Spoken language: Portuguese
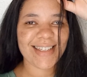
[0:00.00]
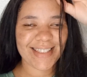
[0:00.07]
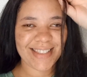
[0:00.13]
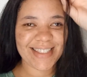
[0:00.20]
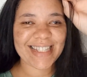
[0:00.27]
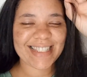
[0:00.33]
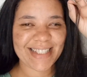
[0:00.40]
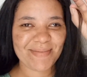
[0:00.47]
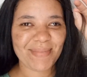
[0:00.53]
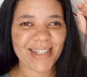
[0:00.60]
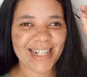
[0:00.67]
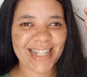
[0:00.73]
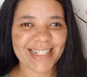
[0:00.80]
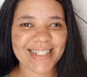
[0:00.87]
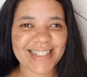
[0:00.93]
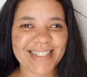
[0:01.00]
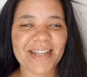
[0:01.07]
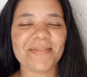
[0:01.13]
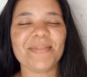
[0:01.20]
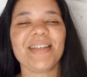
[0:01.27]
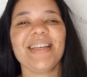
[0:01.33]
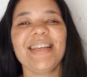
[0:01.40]
ficam separadas,
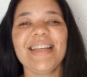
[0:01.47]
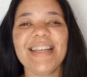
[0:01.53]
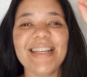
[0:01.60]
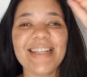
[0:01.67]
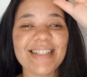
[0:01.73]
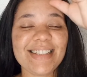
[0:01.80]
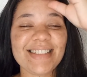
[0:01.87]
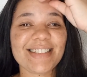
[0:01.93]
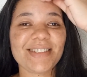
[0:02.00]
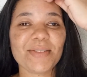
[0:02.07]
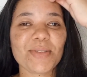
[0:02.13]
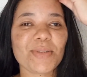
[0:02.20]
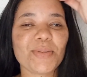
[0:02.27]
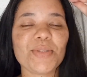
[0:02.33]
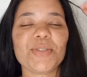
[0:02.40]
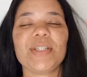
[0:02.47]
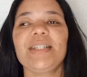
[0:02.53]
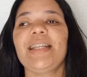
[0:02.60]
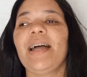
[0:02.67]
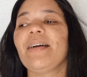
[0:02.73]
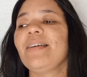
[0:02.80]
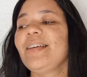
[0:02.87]
sabe? de tão sujo que
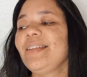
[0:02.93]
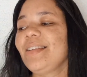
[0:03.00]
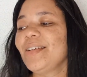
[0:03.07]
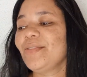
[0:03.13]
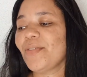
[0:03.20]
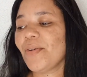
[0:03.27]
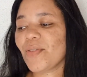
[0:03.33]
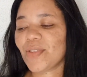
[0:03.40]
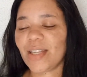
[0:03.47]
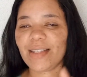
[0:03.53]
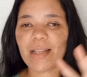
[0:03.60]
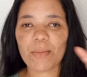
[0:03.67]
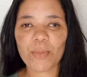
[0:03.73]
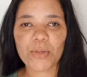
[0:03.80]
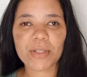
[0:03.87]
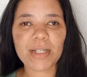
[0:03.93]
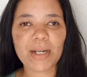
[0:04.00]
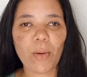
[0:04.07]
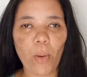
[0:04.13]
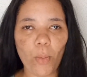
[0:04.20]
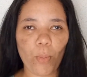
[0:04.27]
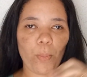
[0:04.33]
tá. Então eu vou tentar
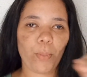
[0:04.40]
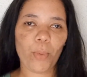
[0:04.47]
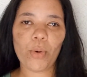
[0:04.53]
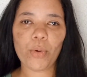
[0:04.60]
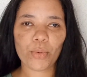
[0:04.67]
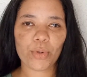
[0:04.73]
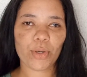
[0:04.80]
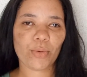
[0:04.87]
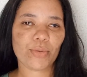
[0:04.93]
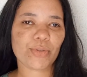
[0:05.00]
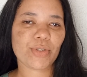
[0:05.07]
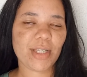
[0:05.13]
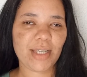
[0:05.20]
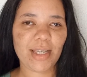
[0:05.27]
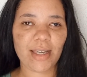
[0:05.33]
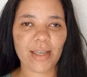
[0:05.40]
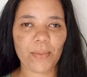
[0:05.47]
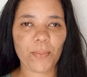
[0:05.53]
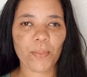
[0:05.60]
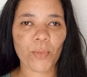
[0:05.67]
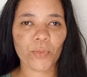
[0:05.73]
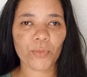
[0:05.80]
mostrar um pouco que eu consegui aqui
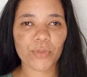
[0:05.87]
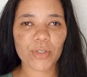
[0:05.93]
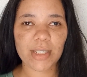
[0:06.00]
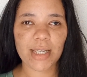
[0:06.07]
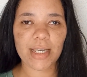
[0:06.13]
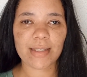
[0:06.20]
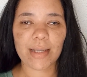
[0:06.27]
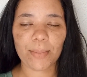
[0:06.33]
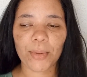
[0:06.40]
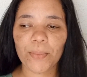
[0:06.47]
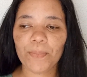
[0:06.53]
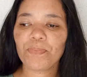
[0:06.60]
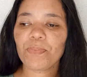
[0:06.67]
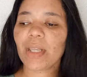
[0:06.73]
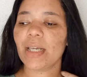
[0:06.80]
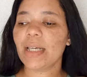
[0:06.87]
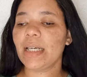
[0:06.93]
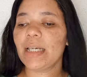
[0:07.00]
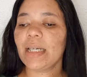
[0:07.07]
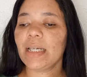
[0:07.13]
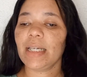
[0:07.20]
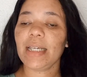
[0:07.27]
com vocês, tá bom?
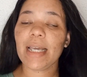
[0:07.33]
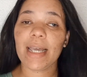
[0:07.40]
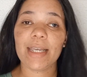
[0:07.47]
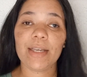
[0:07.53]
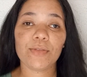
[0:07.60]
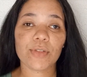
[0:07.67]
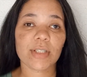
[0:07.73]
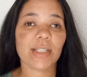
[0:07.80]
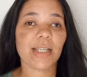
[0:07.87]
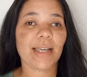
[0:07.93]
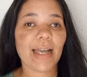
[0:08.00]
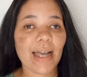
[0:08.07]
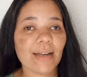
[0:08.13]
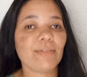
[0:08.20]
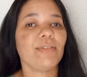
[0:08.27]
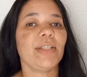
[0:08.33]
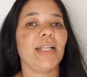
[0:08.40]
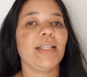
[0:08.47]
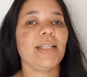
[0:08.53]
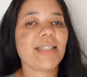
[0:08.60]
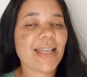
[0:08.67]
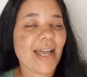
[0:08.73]
E aí eu vou secar,
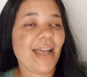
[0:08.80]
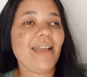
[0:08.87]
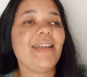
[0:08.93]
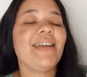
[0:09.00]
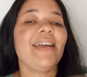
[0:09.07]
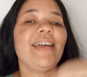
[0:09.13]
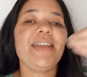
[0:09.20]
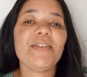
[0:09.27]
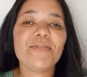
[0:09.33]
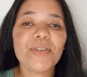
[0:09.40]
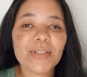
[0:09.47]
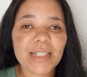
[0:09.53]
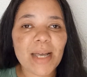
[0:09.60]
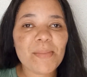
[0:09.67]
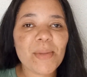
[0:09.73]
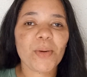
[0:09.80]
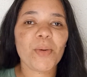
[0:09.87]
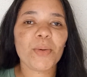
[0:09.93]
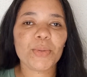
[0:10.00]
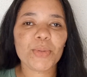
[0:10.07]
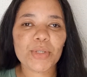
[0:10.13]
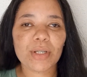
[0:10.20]
finalizar e vou dar minha
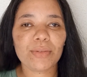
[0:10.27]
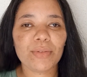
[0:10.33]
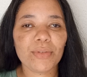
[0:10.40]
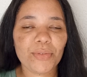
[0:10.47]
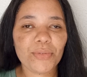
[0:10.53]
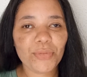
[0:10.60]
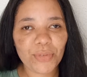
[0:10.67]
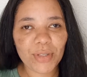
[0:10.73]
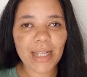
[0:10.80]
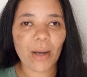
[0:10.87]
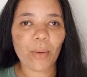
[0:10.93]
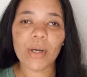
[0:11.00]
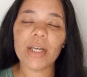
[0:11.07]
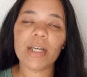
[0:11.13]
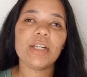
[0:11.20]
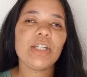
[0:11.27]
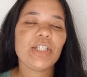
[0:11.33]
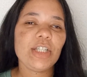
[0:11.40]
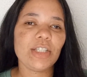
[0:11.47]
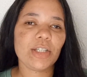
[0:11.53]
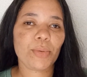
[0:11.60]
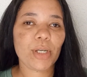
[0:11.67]
conclusão final.
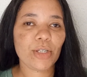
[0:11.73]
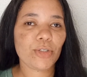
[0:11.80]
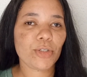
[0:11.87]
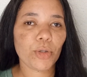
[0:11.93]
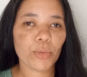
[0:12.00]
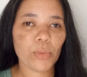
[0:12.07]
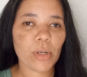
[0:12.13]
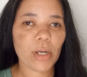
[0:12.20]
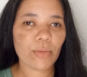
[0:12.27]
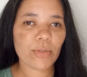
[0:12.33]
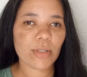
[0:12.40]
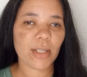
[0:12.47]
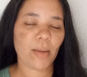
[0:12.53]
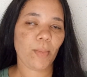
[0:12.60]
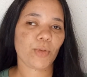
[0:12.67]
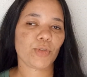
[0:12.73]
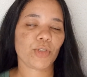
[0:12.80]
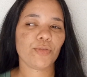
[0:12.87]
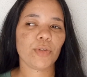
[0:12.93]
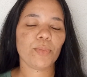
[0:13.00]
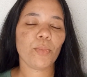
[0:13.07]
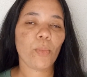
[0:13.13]
Gente, é um kit que eu nunca usei, mas eu
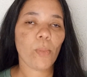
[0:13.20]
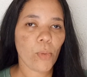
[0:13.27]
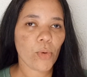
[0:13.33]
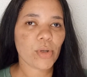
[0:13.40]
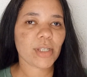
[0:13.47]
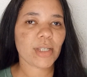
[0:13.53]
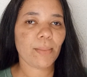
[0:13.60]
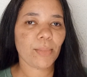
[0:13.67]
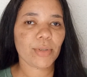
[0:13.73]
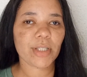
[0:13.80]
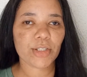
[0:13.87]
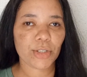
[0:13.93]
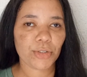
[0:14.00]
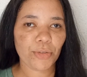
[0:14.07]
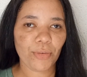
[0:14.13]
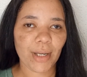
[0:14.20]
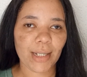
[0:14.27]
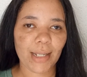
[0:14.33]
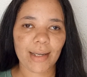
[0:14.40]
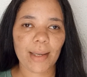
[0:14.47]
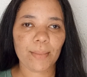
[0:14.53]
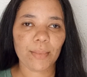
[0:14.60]
já vi muita, muita gente
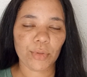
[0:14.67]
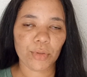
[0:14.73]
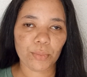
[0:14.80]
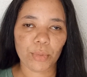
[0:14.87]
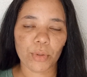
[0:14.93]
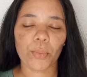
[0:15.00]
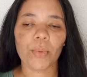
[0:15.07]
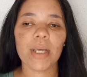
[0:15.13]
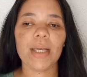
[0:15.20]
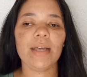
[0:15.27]
falar que é muito bom,